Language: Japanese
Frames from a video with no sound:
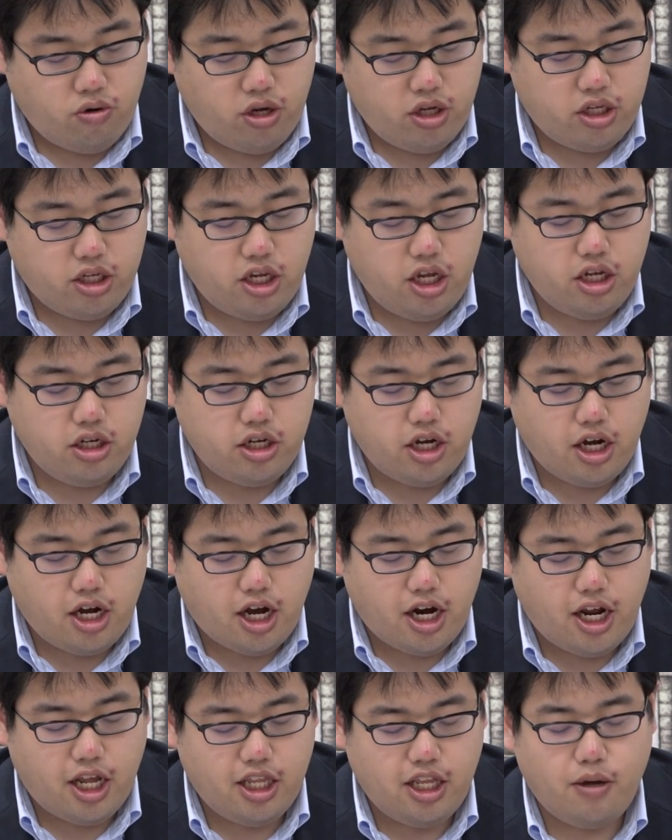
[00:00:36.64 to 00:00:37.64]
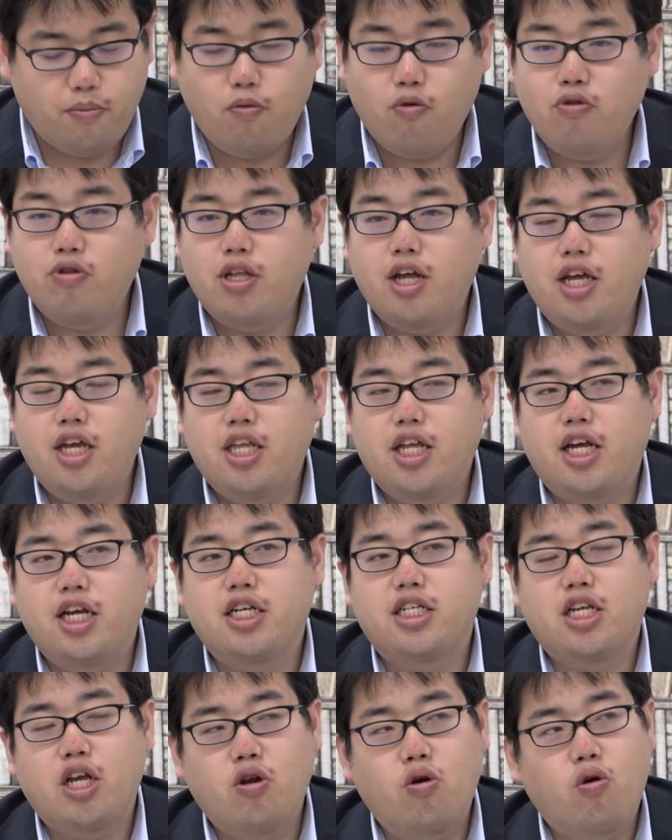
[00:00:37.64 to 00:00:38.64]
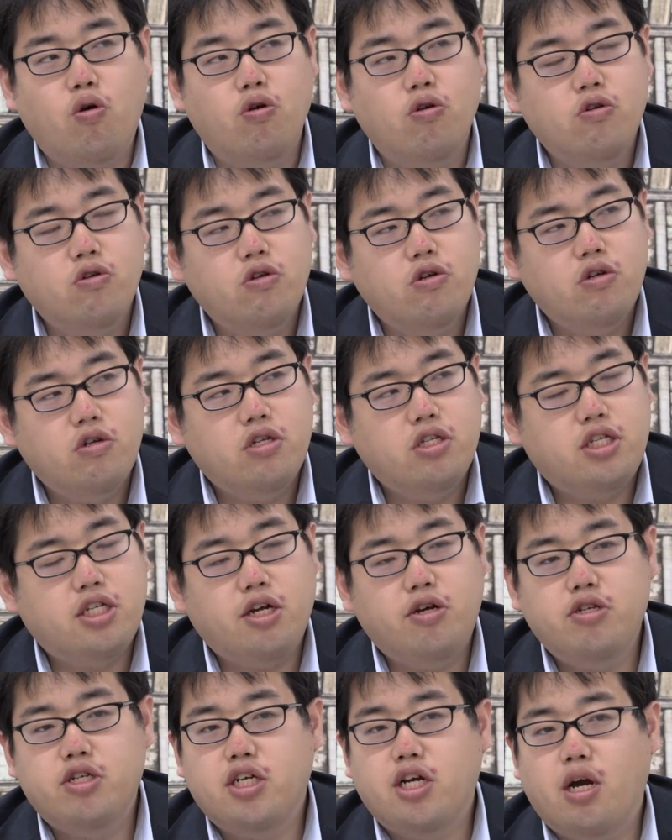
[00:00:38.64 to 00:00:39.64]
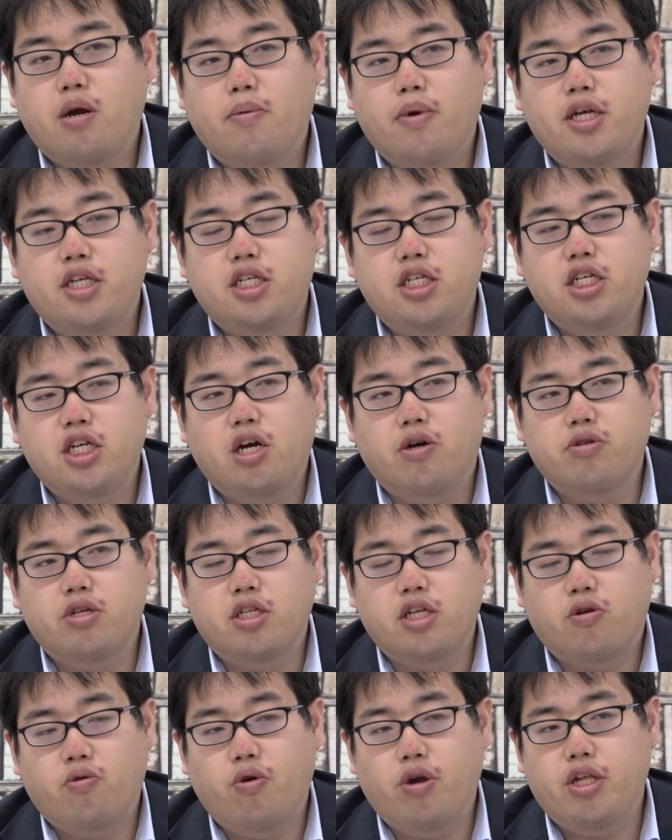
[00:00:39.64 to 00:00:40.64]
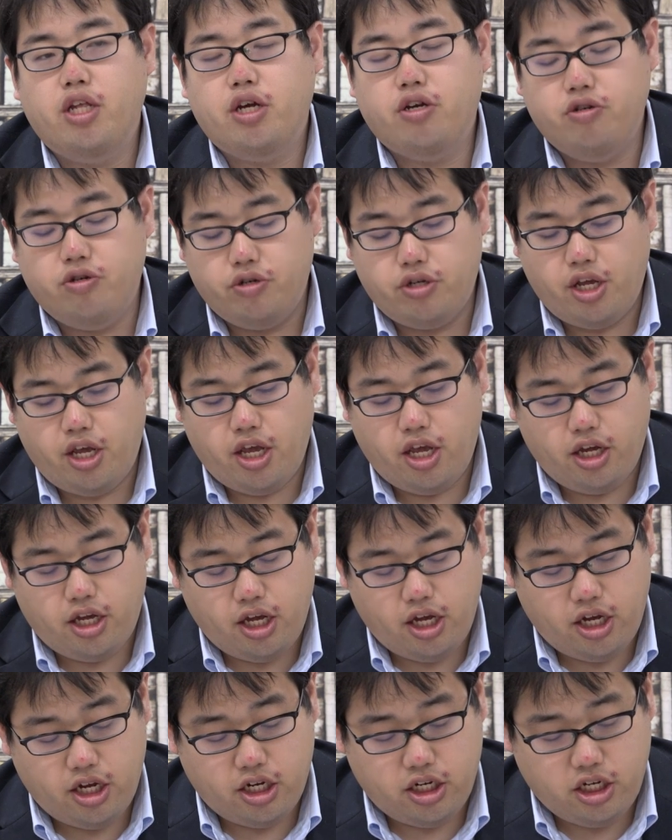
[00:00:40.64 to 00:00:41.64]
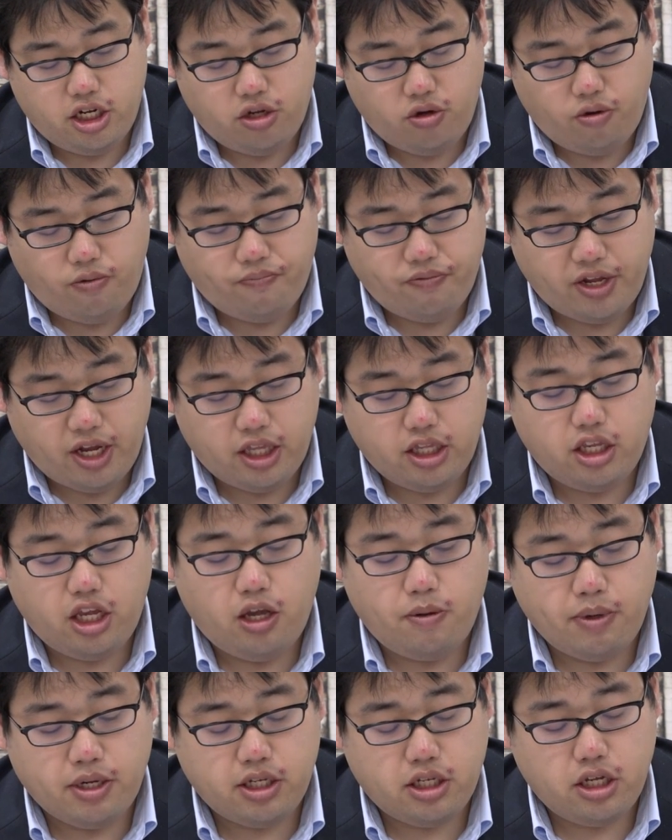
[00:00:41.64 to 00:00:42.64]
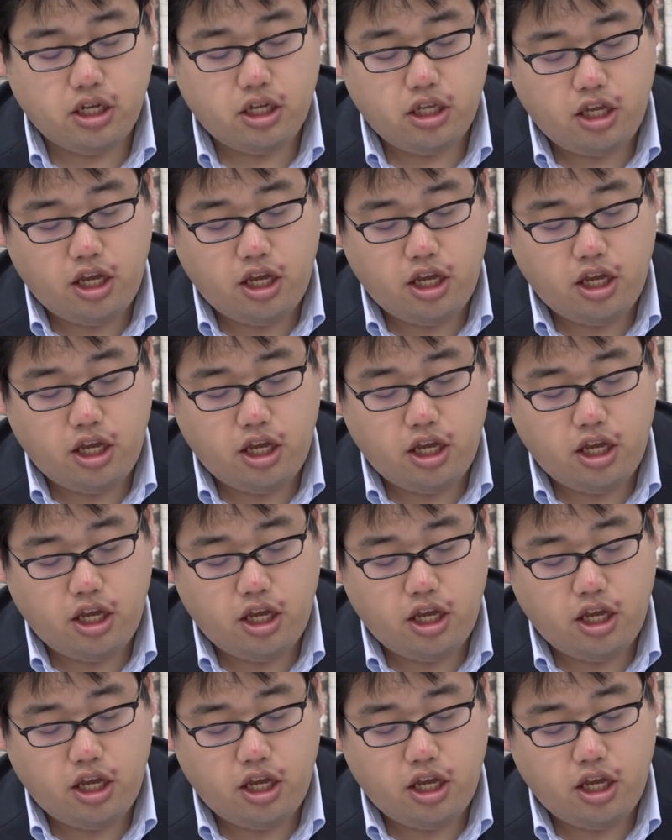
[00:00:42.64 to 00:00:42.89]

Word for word: スニングが絡んだ問題に対しての使う時間は1時間を全然超えてくる、形式となっています。